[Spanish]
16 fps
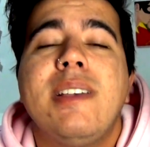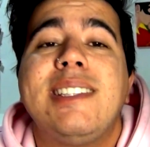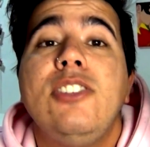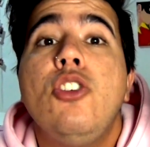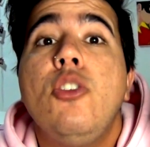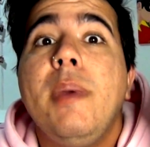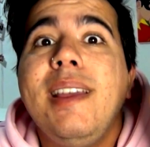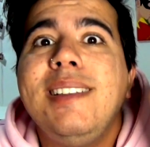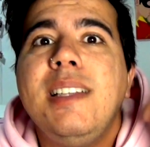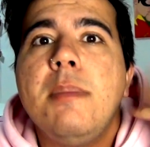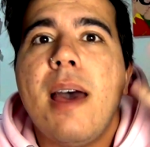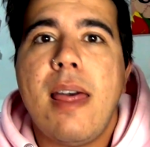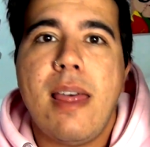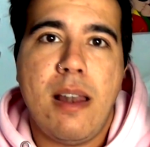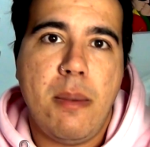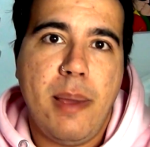no ha sido
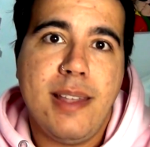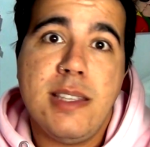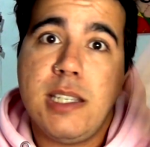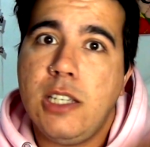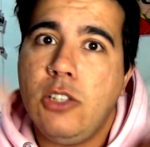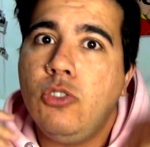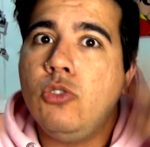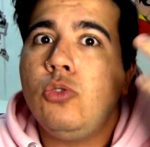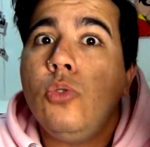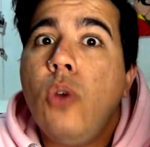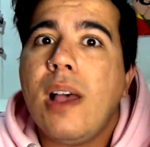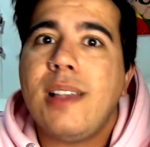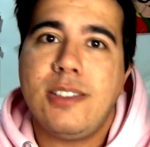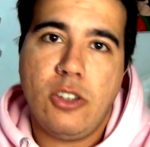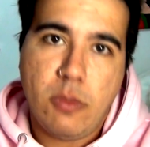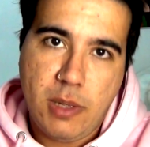víctima del benching? Tú
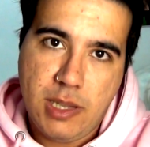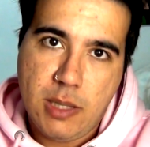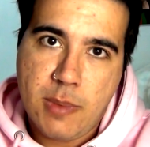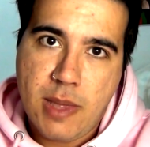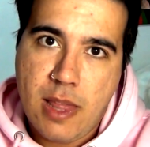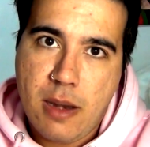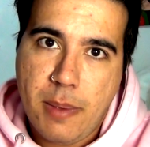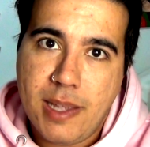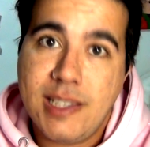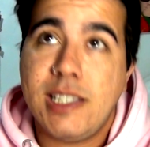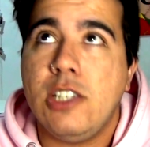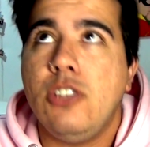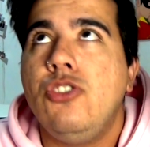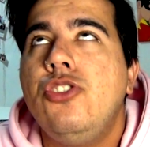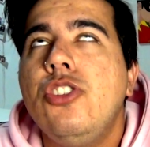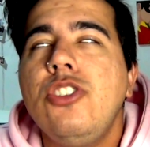has sido víctima del
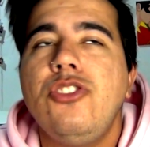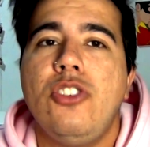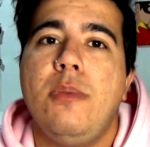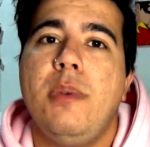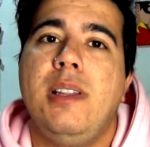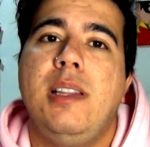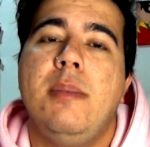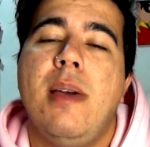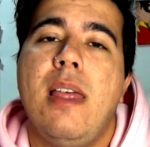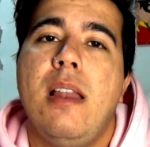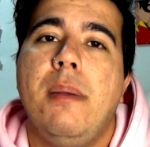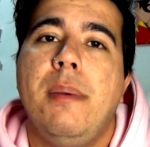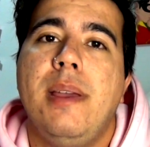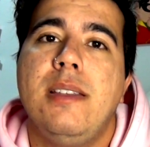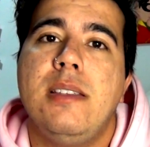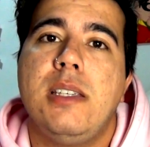benching. Yo he sido víctima
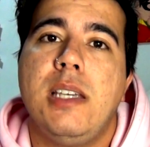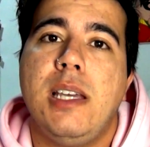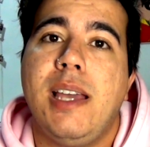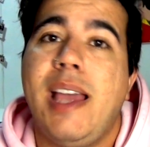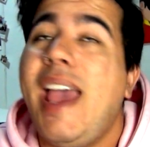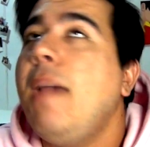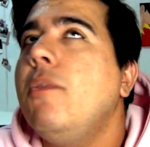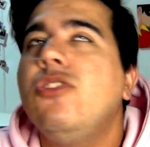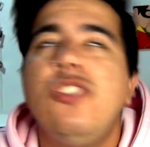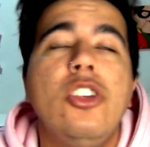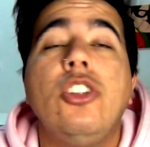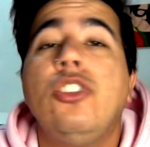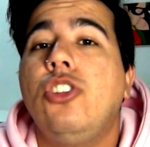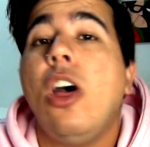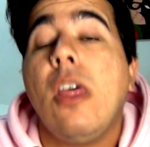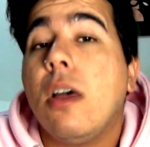del benching. Hemos
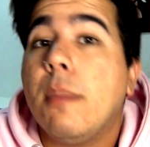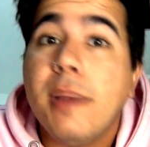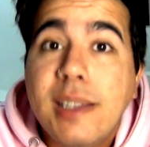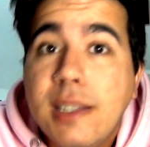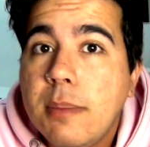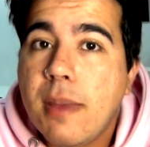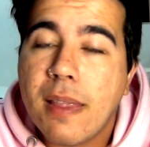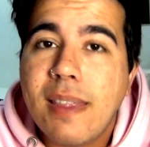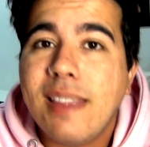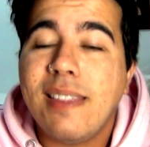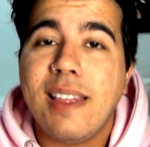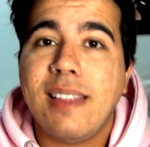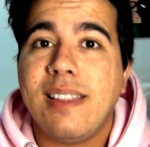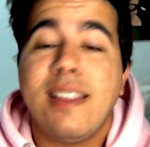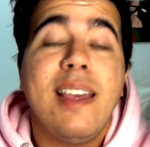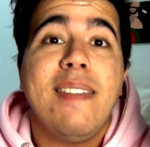sido todos víctimas
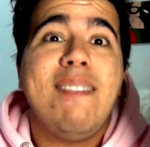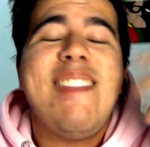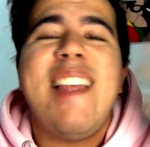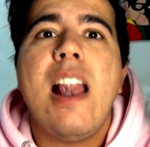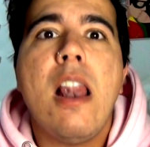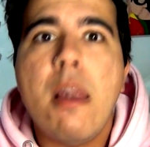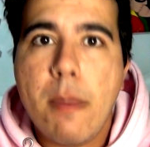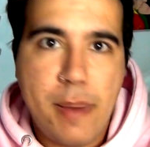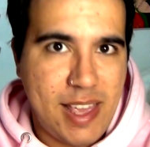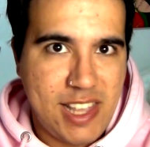del